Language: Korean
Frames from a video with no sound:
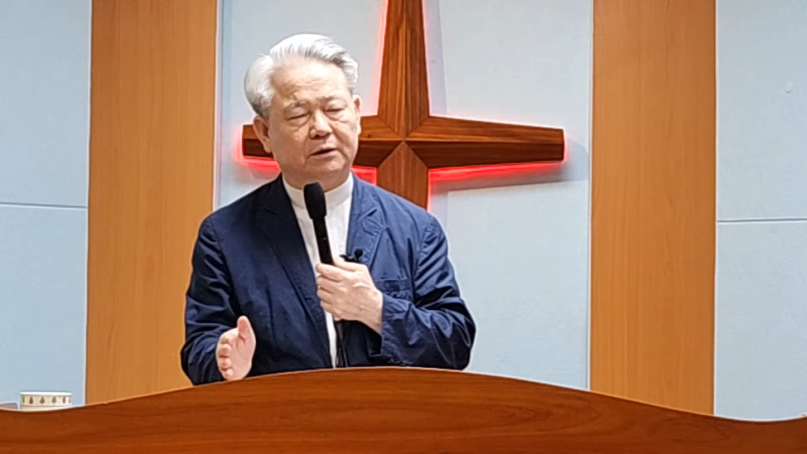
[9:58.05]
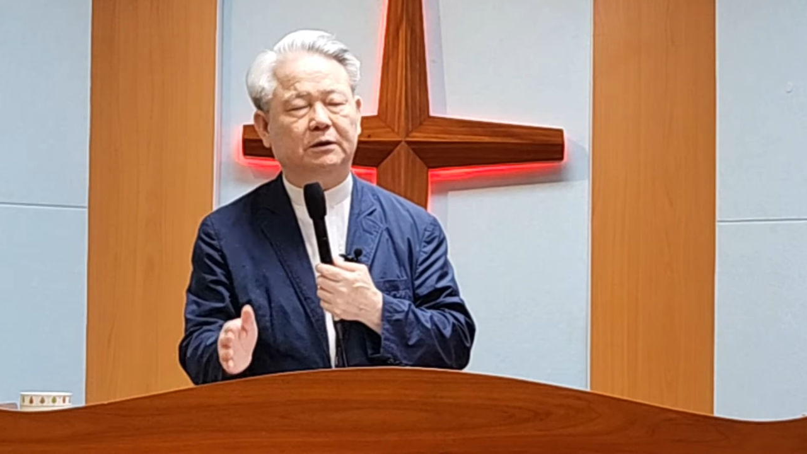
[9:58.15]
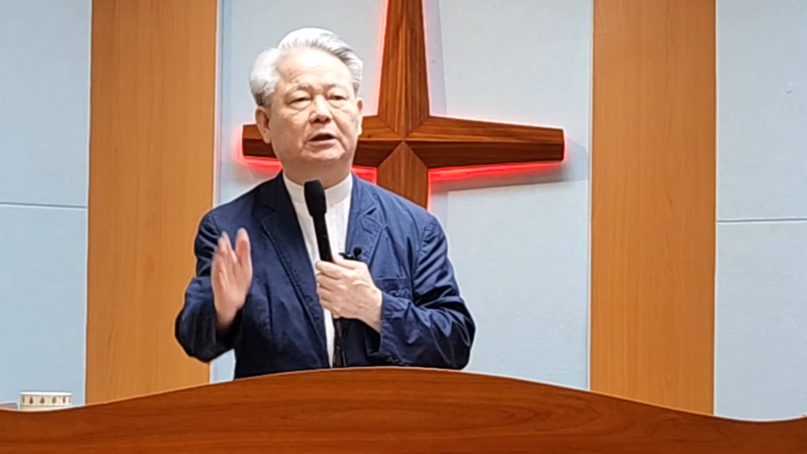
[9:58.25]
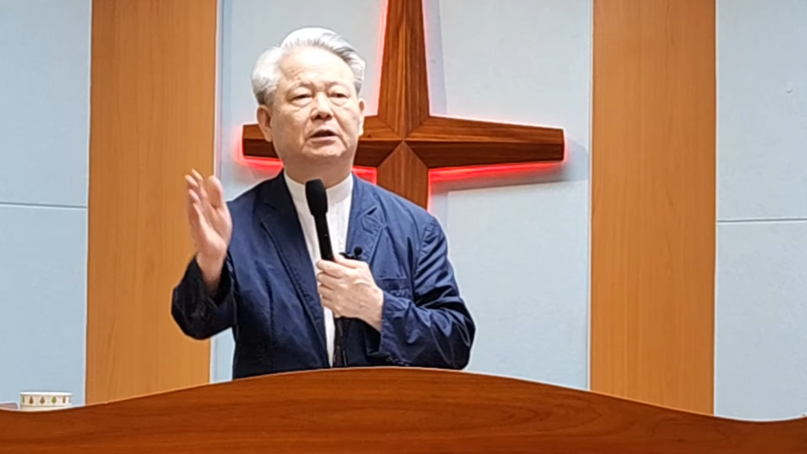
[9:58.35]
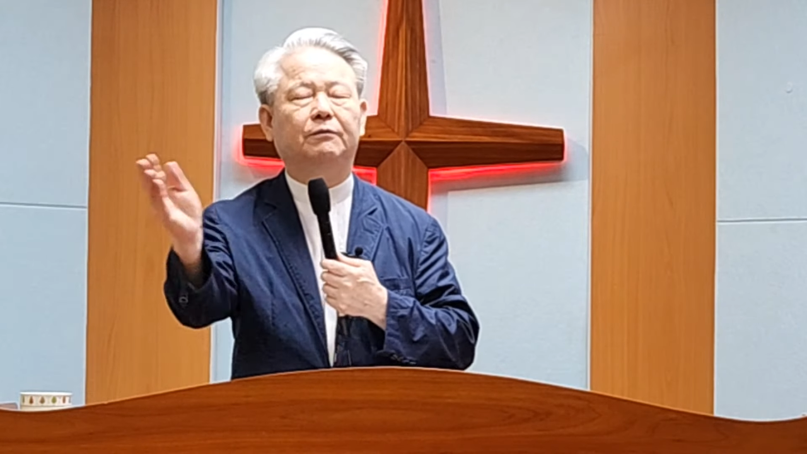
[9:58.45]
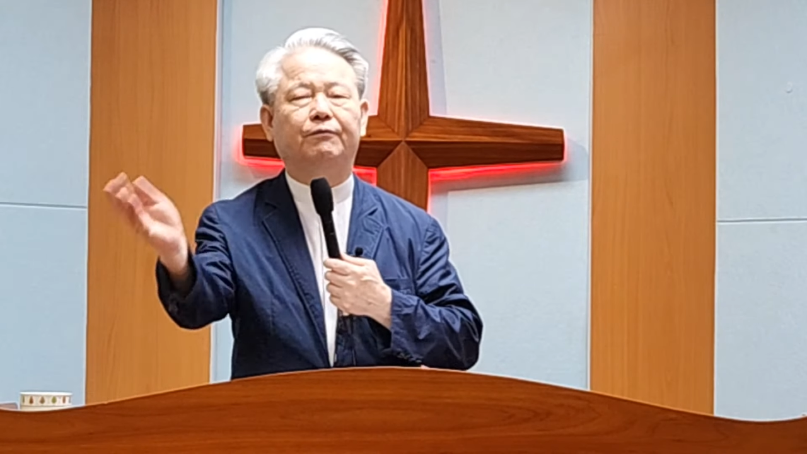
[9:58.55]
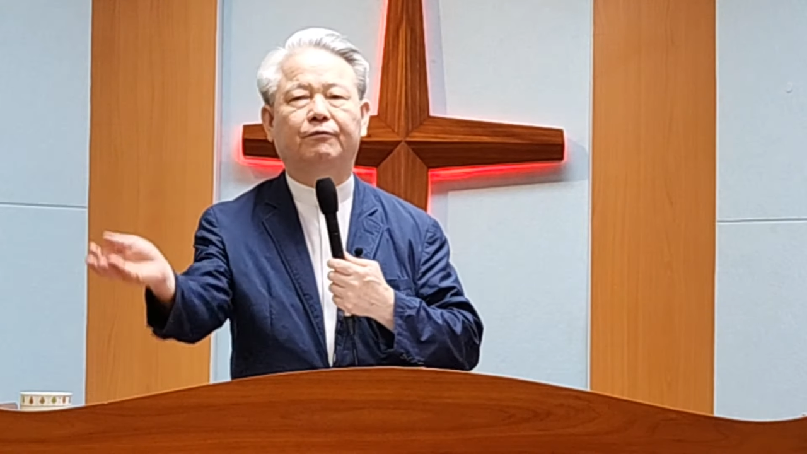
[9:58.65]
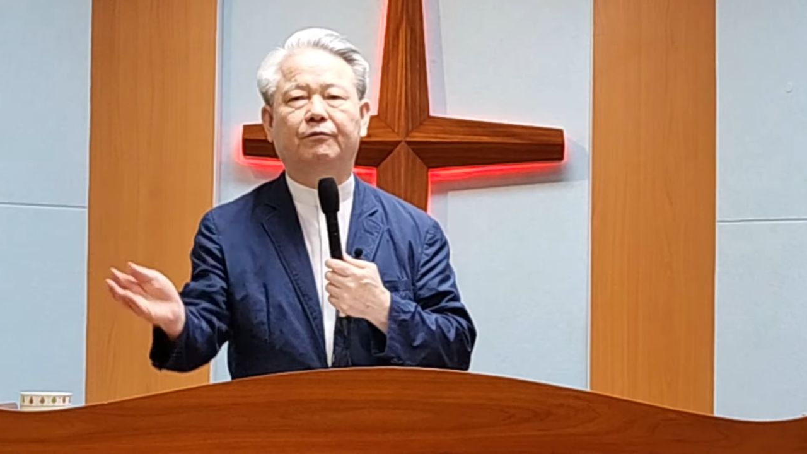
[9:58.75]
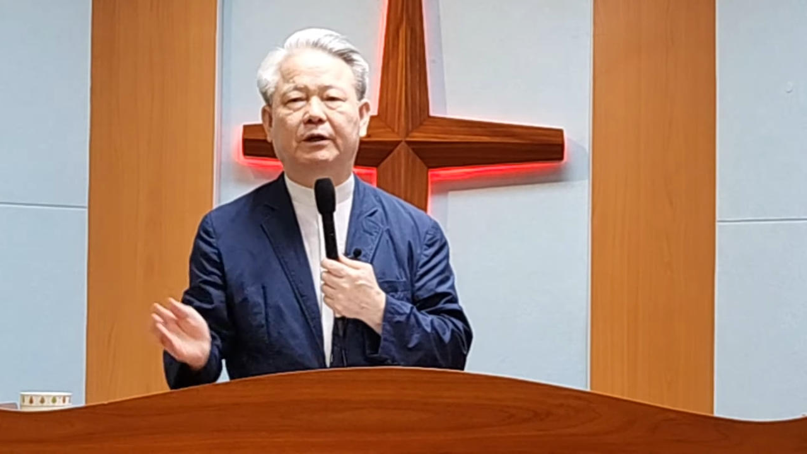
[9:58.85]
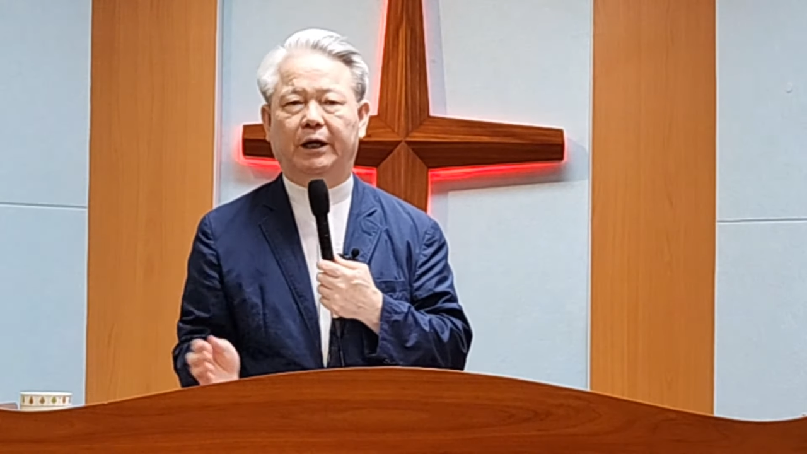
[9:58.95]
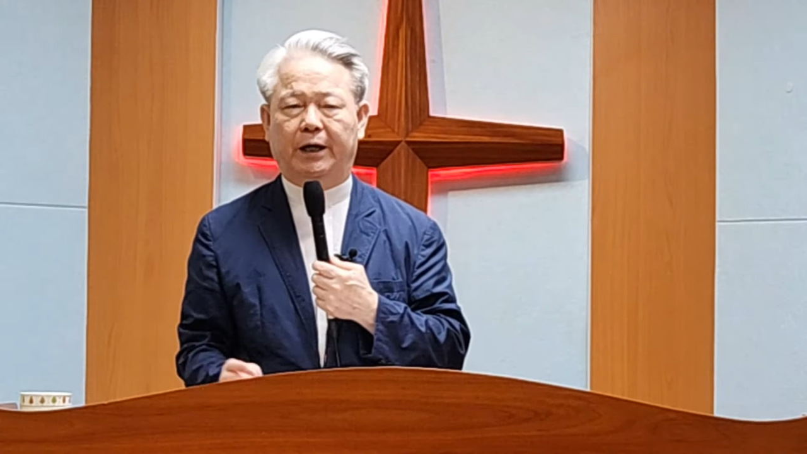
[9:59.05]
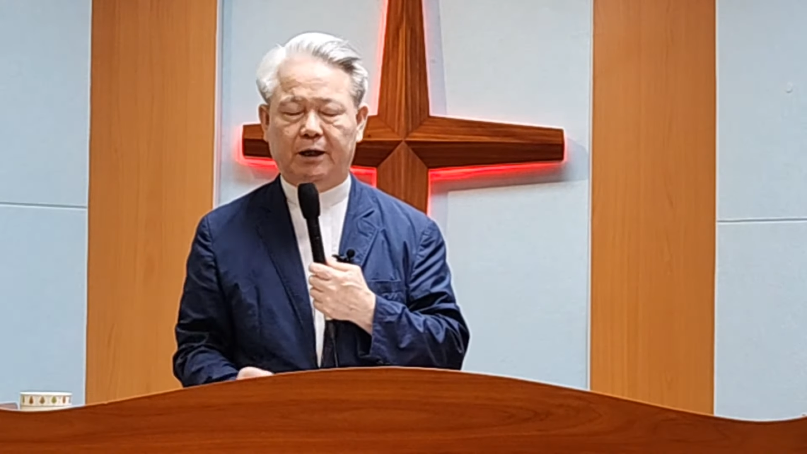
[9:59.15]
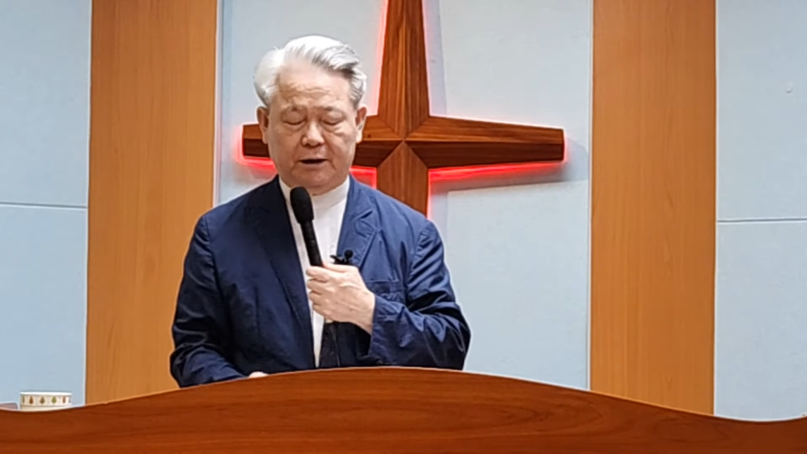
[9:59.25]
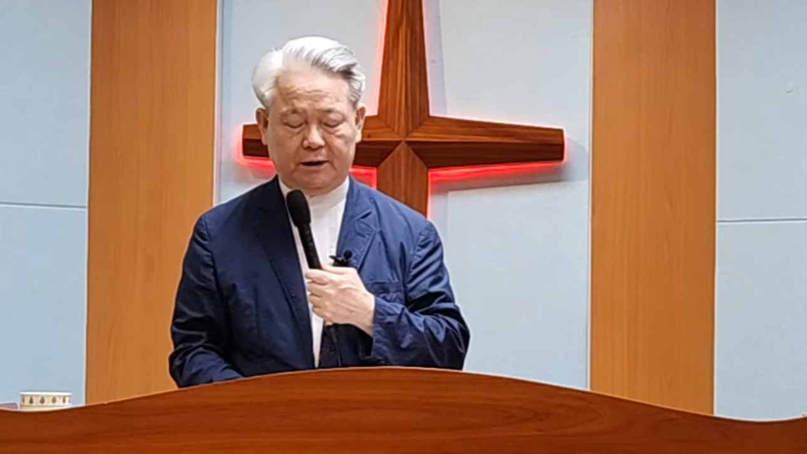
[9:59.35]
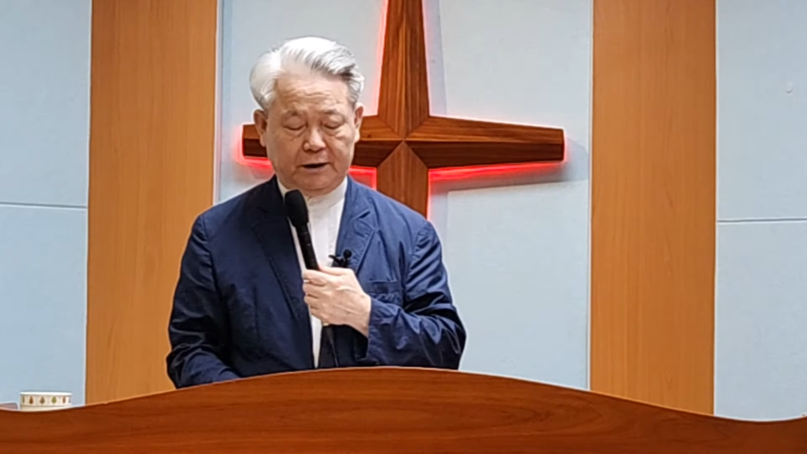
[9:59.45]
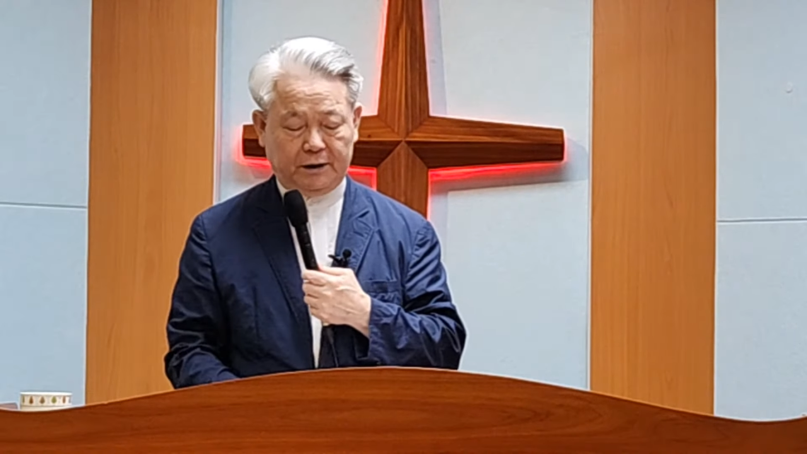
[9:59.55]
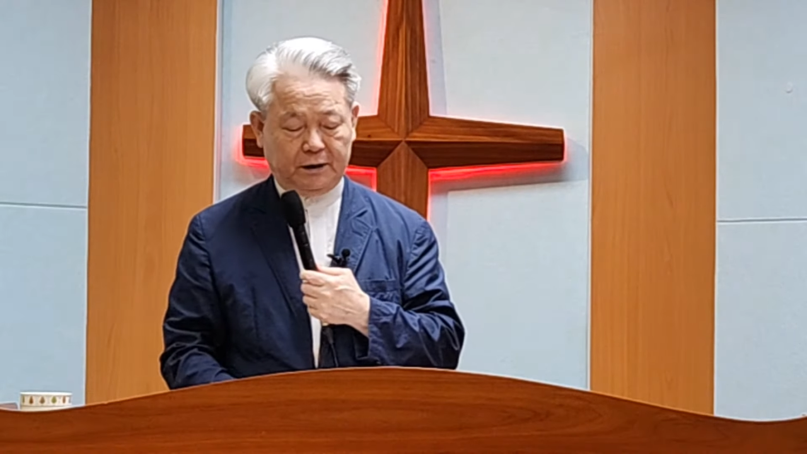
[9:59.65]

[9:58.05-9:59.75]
그 이후에